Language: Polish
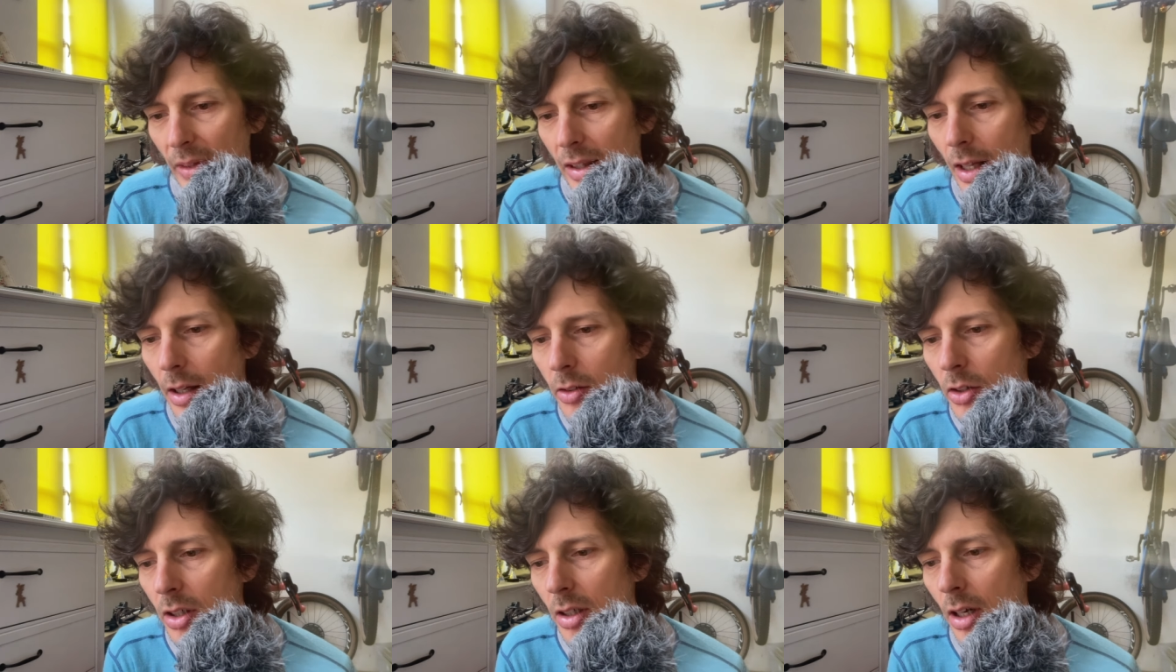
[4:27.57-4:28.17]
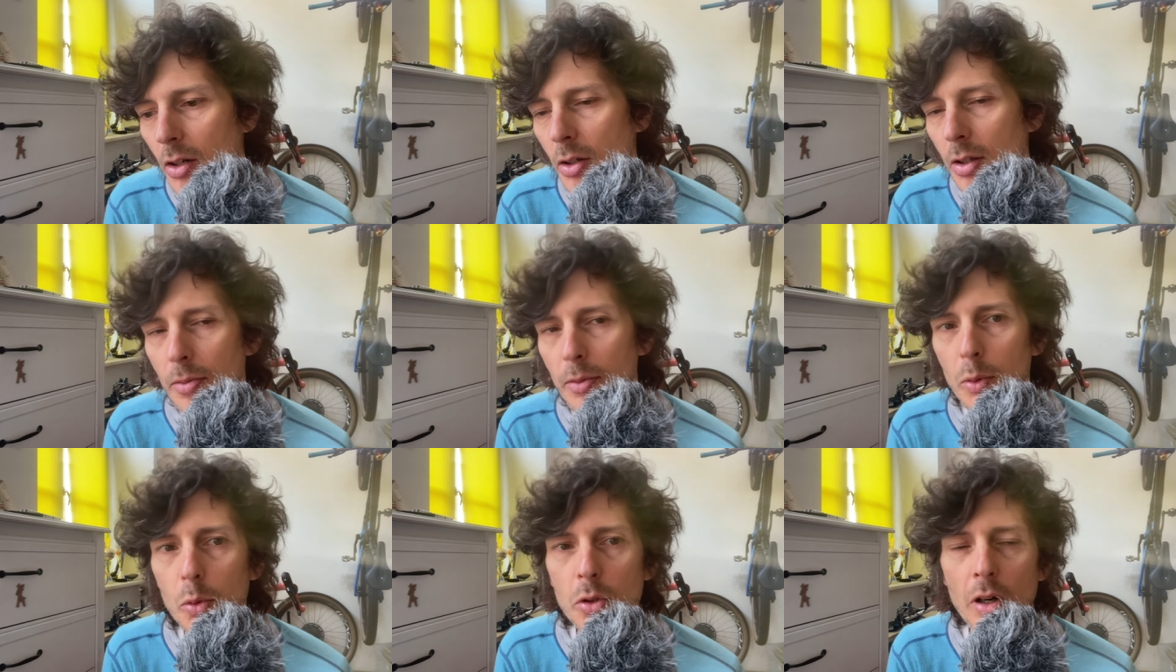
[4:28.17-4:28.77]
Tak czy inaczej w
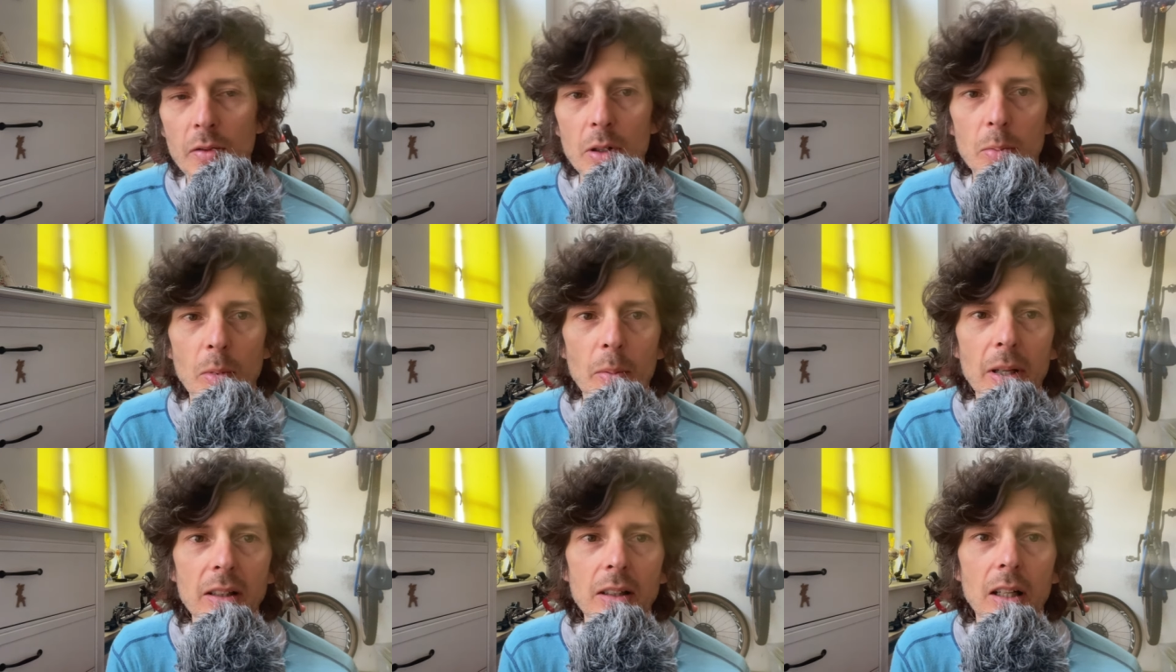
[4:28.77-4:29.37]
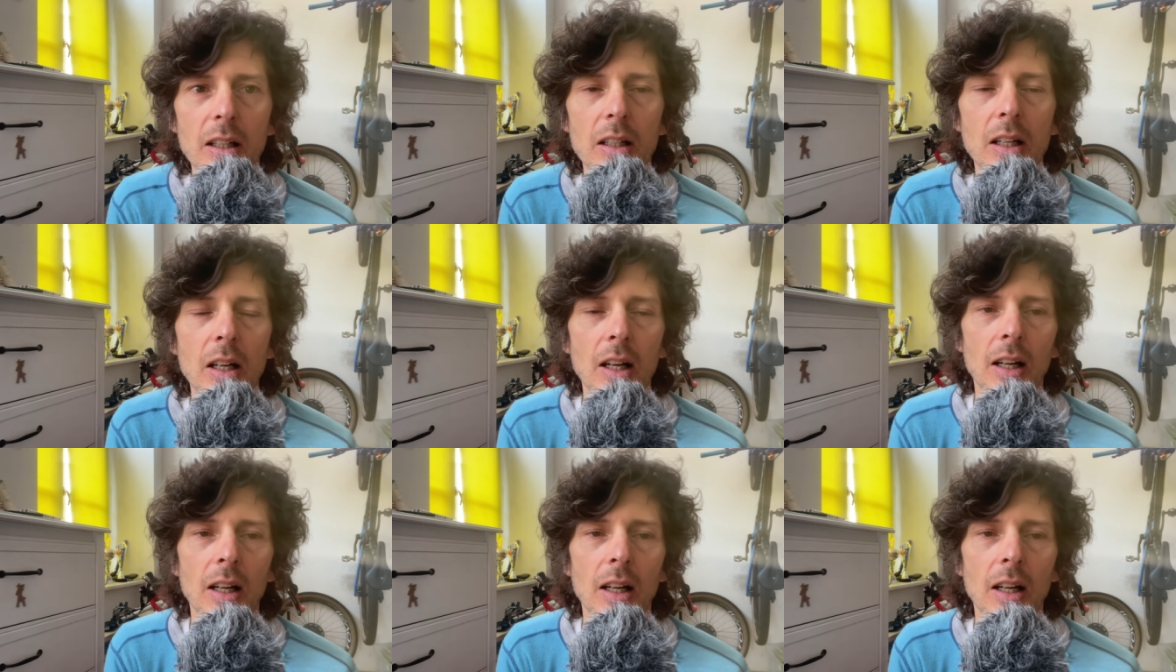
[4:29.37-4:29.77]
kluczowych momentach